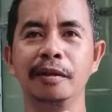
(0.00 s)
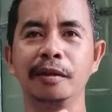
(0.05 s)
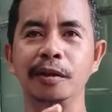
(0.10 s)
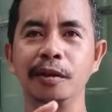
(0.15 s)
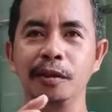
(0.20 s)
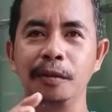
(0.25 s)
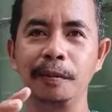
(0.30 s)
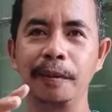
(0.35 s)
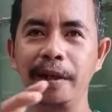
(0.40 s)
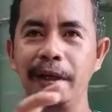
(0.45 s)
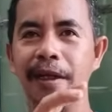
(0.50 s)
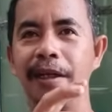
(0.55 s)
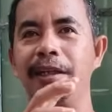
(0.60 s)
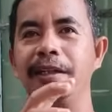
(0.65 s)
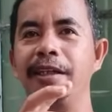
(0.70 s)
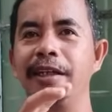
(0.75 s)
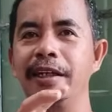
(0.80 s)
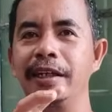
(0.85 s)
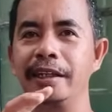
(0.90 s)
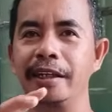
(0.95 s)
super
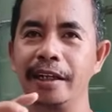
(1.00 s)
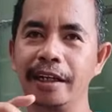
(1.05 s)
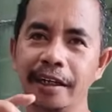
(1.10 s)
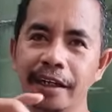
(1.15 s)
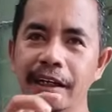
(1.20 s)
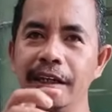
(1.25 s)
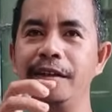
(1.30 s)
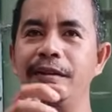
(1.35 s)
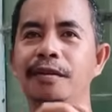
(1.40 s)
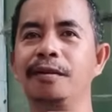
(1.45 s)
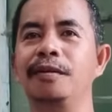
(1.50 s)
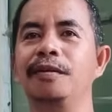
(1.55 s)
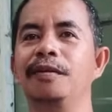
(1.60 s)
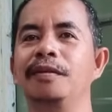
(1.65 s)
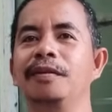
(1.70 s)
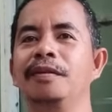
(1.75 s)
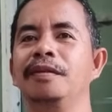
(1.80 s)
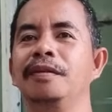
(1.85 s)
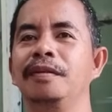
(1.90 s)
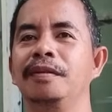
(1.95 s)
healthy na talaga yung
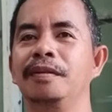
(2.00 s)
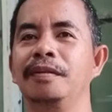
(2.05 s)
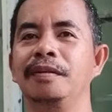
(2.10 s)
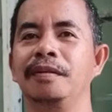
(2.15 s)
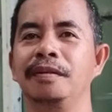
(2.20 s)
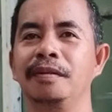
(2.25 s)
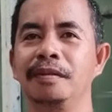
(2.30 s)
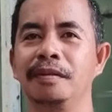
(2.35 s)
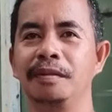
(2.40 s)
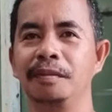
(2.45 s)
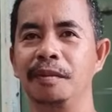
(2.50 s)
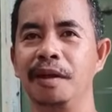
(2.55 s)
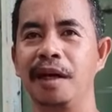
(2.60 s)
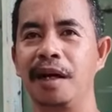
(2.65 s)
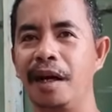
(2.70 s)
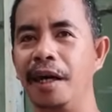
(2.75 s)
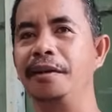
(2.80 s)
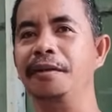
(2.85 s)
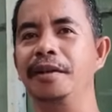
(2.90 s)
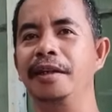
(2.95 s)

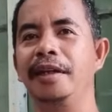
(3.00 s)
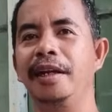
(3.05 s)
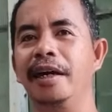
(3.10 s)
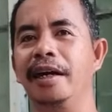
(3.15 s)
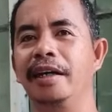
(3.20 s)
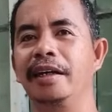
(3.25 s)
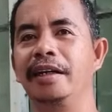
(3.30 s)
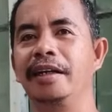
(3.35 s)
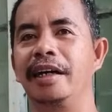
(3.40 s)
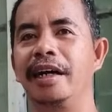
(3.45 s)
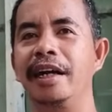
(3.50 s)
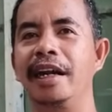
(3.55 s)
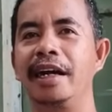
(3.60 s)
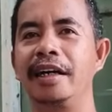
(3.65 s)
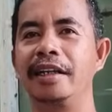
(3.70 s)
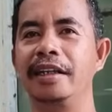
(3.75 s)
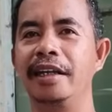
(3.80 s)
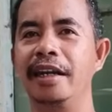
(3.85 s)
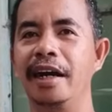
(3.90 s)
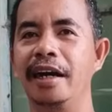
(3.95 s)
mga ano nila,
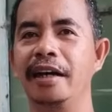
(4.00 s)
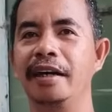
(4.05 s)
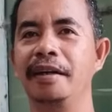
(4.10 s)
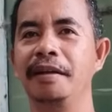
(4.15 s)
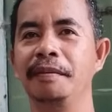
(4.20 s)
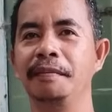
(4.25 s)
anak nila.